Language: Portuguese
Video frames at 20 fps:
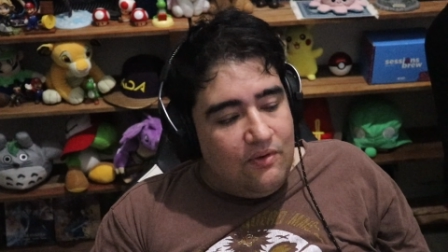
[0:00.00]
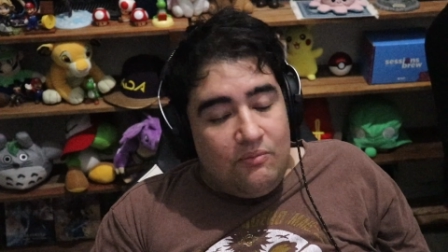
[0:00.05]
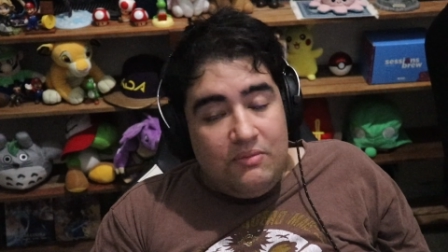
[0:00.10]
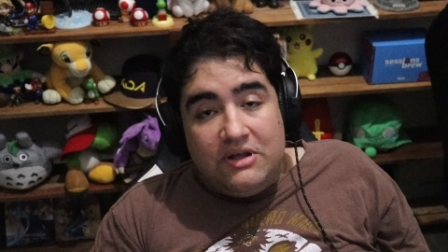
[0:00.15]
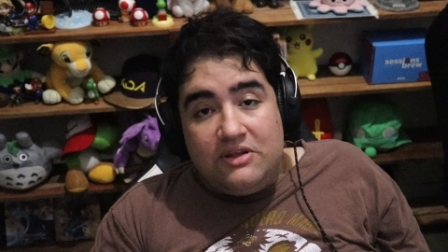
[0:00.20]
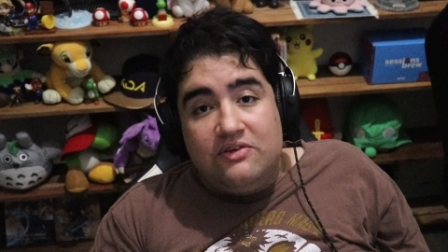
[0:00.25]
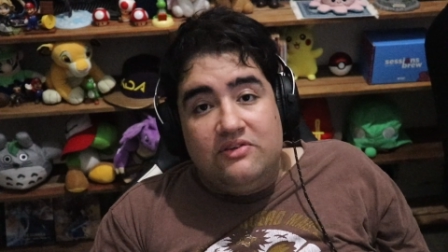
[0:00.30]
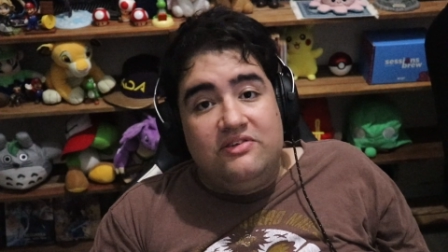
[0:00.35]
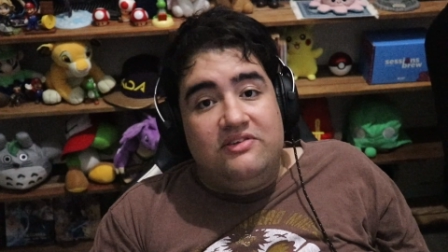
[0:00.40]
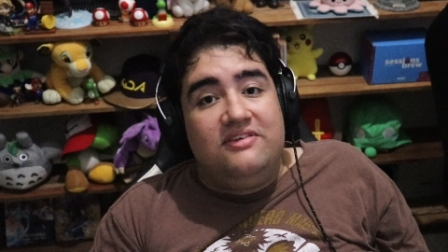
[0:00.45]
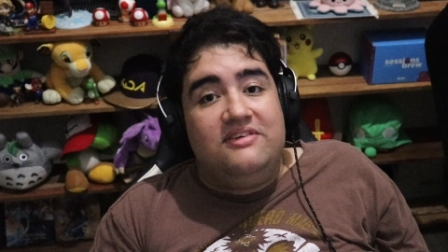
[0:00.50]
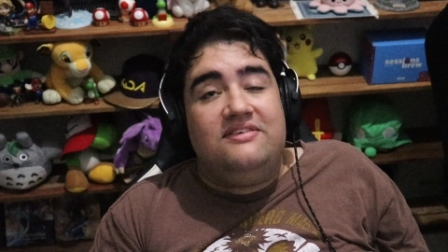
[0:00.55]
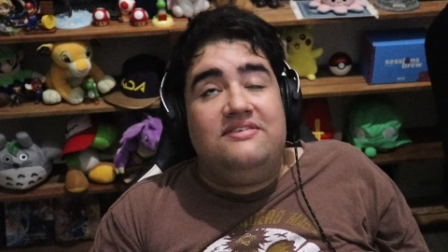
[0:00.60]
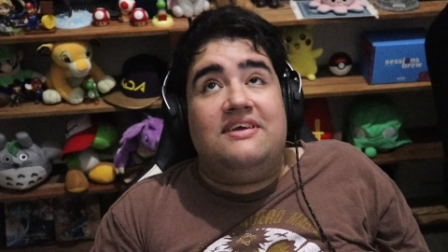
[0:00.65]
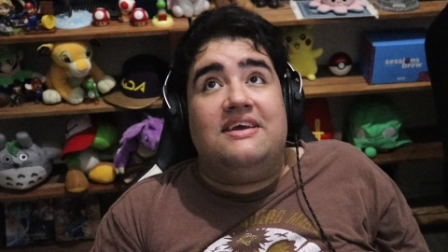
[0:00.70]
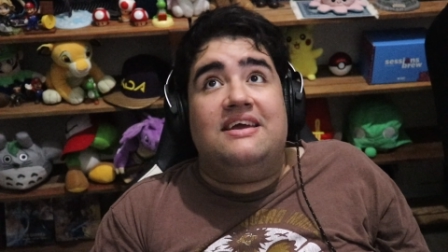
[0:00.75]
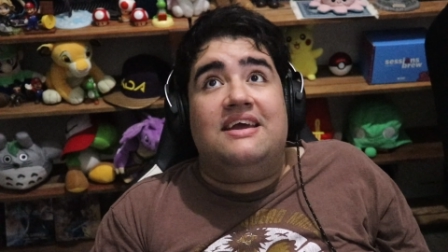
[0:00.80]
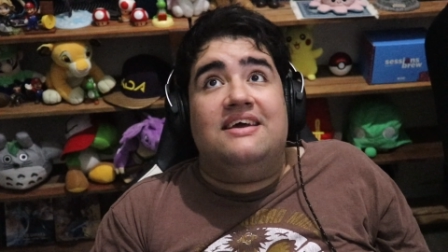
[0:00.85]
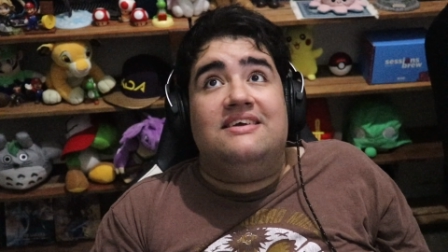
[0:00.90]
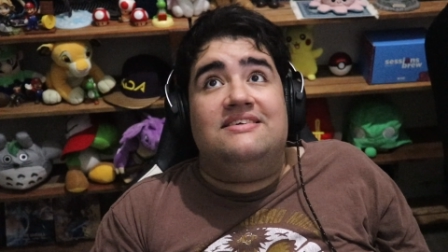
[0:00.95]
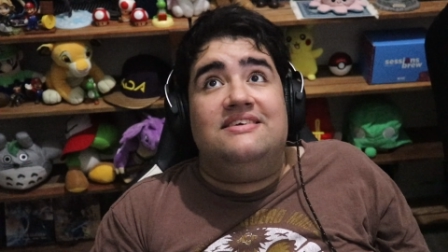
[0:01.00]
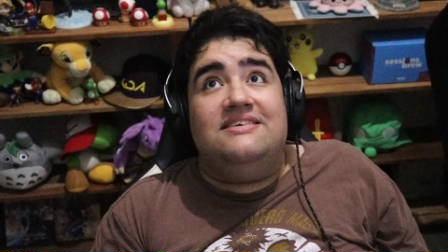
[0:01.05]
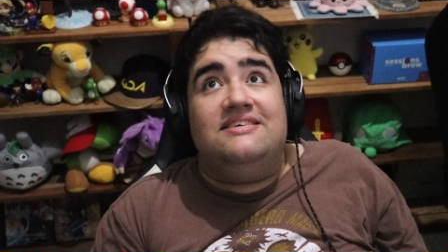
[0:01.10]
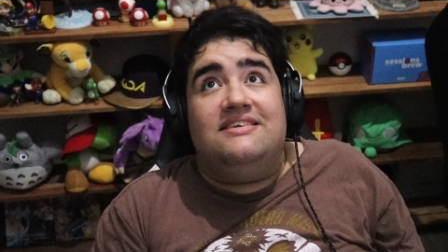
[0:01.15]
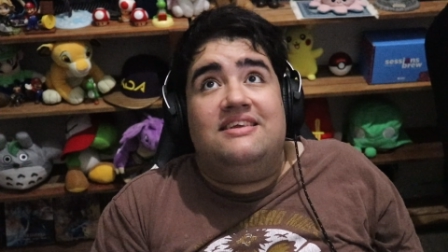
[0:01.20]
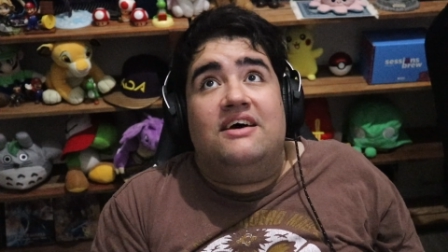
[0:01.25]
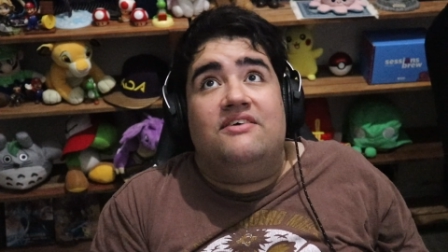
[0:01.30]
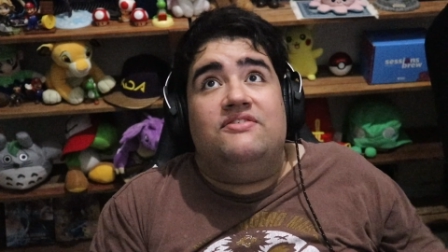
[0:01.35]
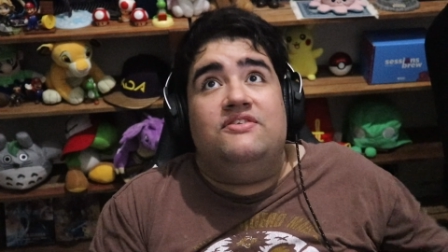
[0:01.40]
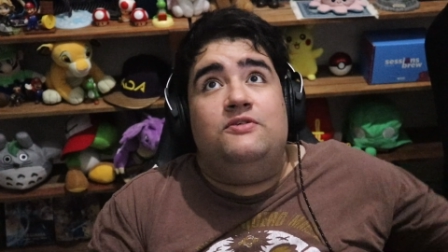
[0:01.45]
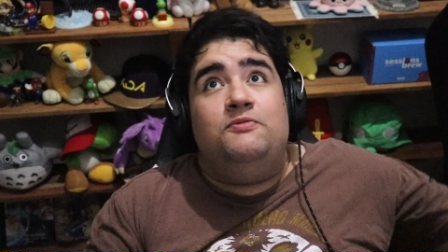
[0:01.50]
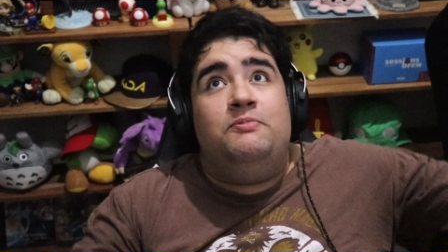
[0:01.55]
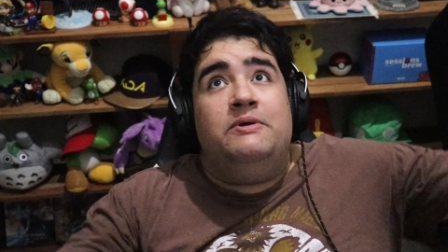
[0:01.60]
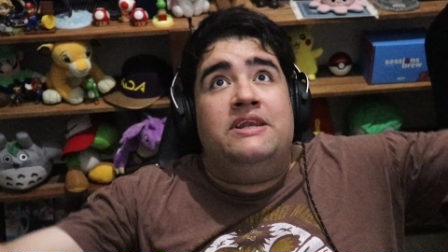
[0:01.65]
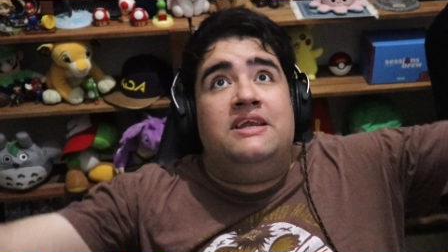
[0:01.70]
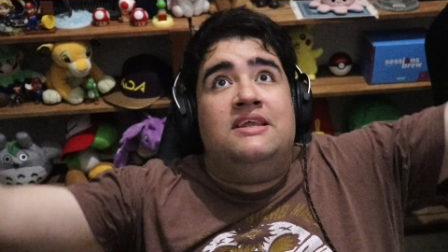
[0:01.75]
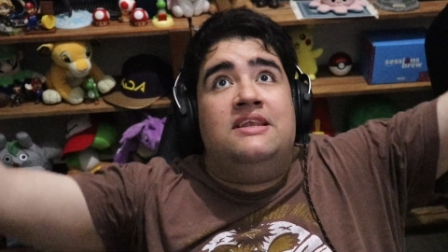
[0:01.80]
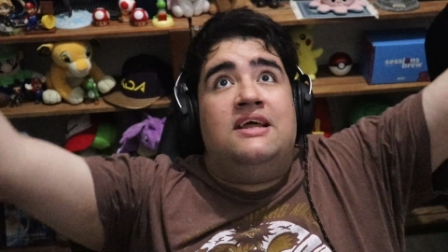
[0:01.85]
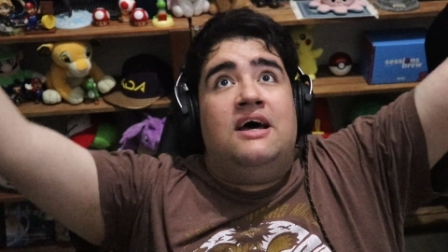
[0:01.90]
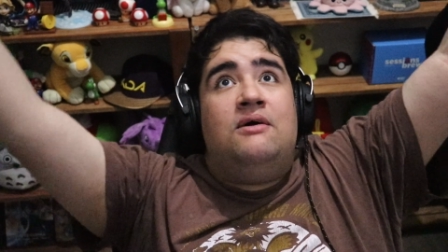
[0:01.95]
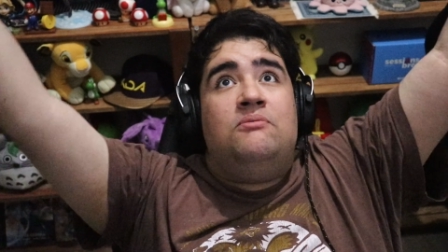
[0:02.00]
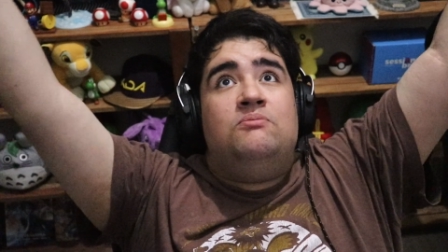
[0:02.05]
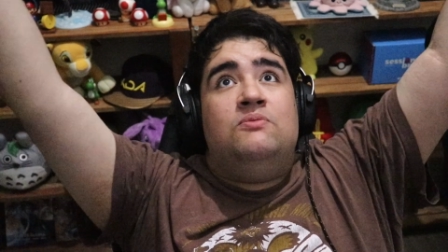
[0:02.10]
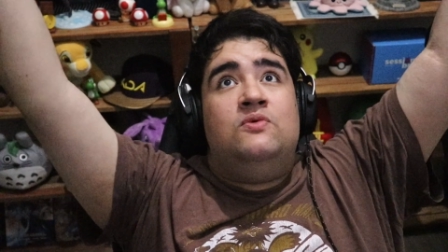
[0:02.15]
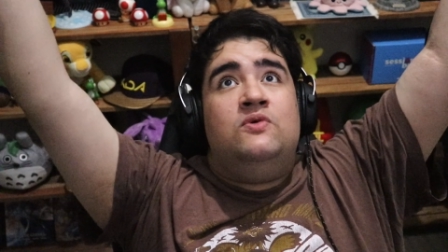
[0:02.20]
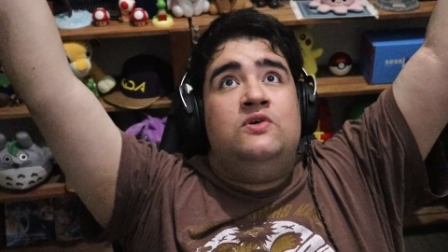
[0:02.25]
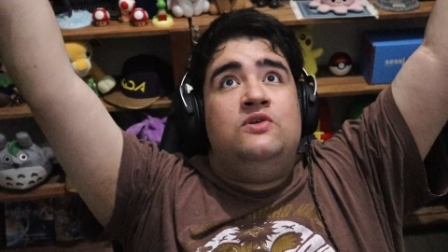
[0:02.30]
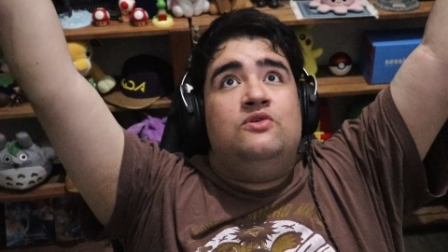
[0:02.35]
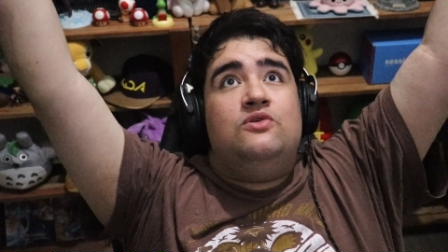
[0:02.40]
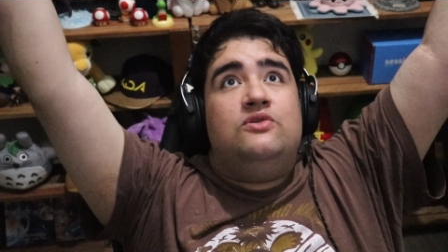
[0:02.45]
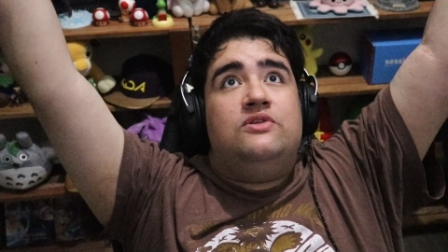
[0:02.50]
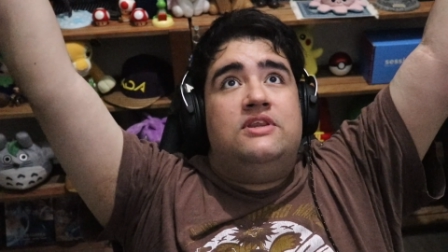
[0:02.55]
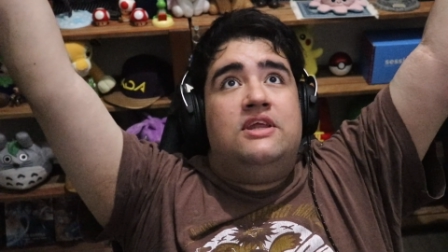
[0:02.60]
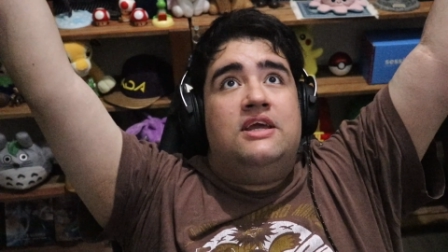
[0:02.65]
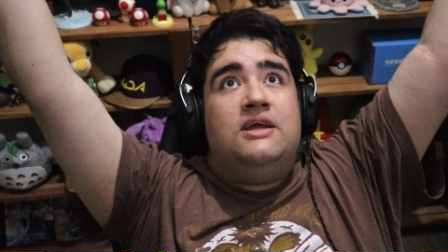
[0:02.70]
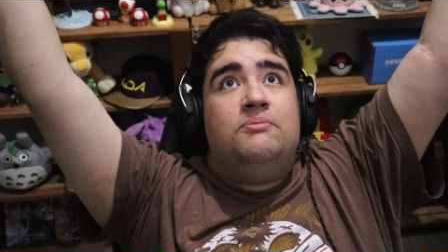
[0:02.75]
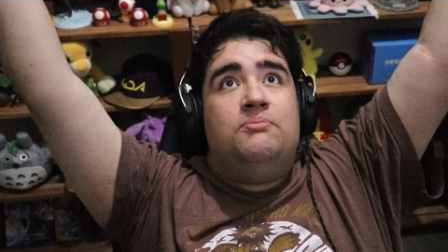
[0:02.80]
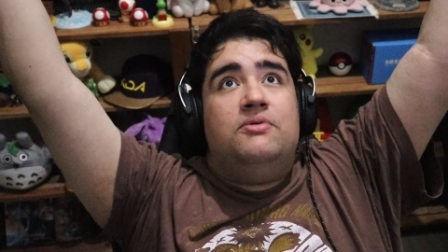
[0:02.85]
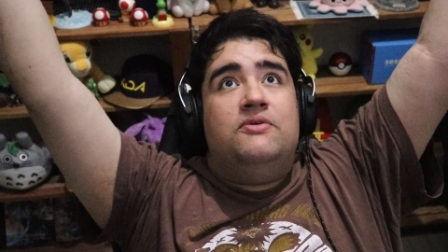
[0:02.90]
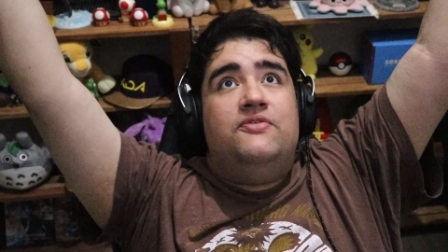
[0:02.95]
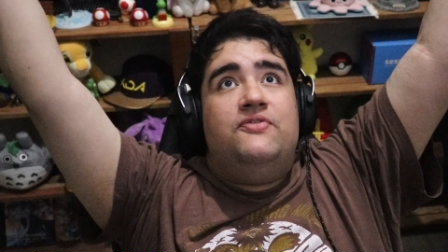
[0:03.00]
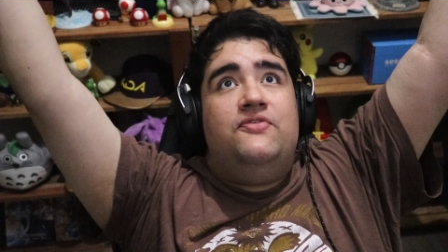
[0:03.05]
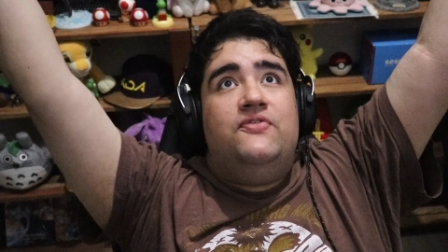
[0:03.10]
Uma notícia que a gente estava esperando há muito tempo,